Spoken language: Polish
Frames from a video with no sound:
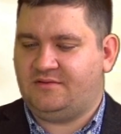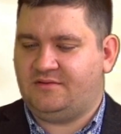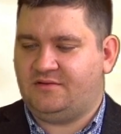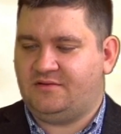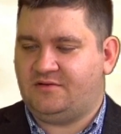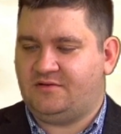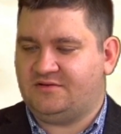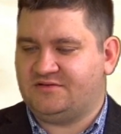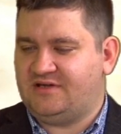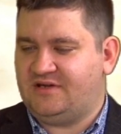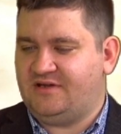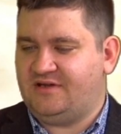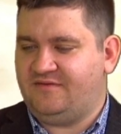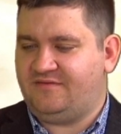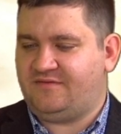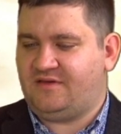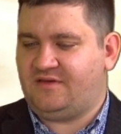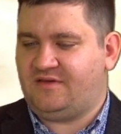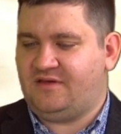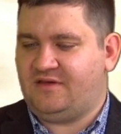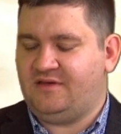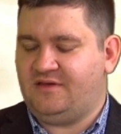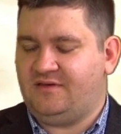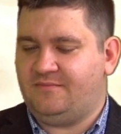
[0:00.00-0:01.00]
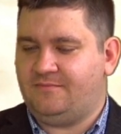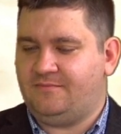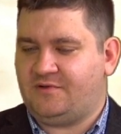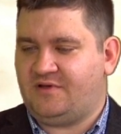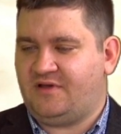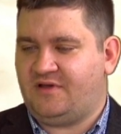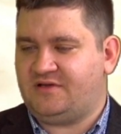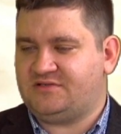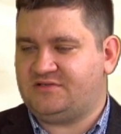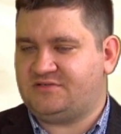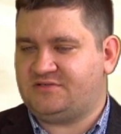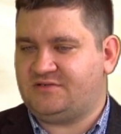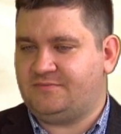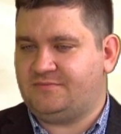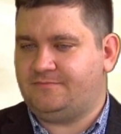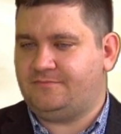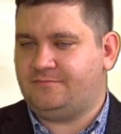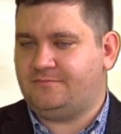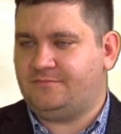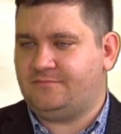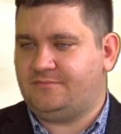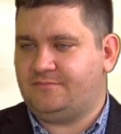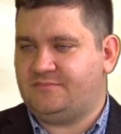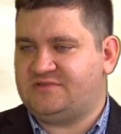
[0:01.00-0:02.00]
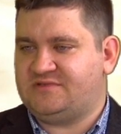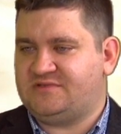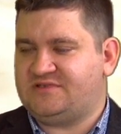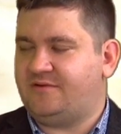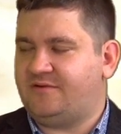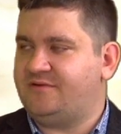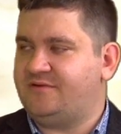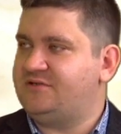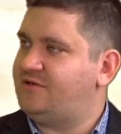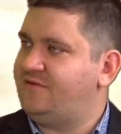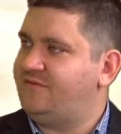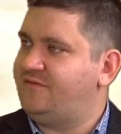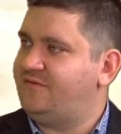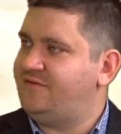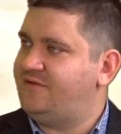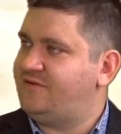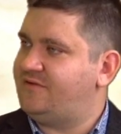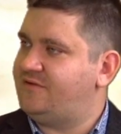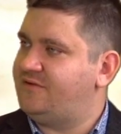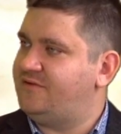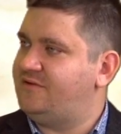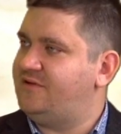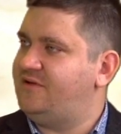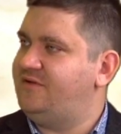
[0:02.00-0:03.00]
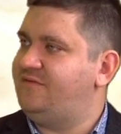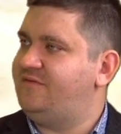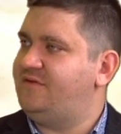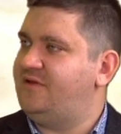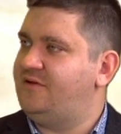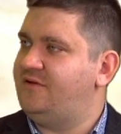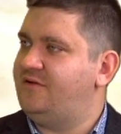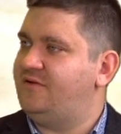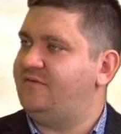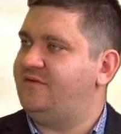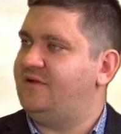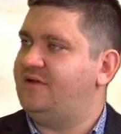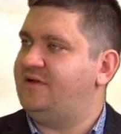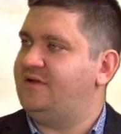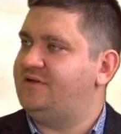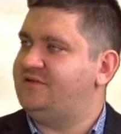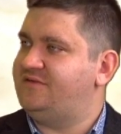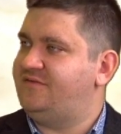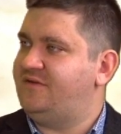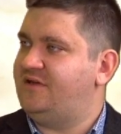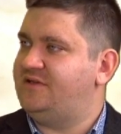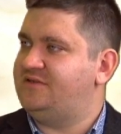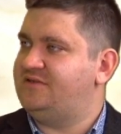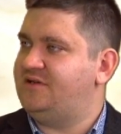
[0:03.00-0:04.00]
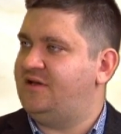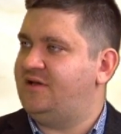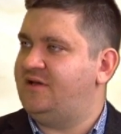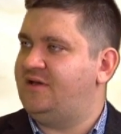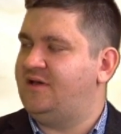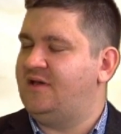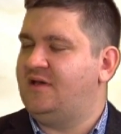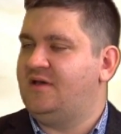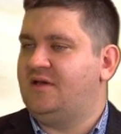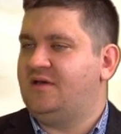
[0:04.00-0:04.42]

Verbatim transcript: rozgrywki, ponieważ całe środowisko driftingowe na świecie